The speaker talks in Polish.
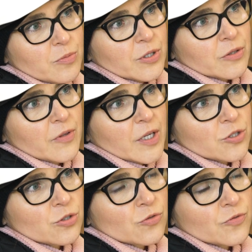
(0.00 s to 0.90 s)
byłych
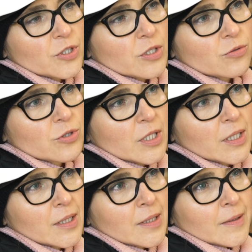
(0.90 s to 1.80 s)
więźniów, że
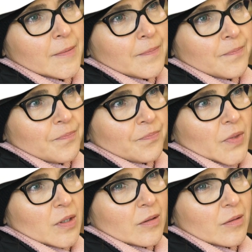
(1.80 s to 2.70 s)
ludzie
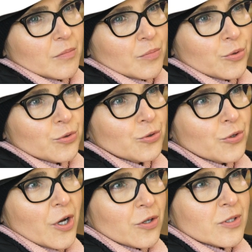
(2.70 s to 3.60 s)

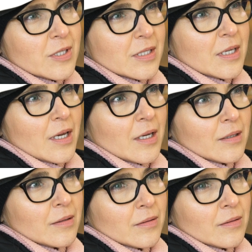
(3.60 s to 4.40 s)
budując je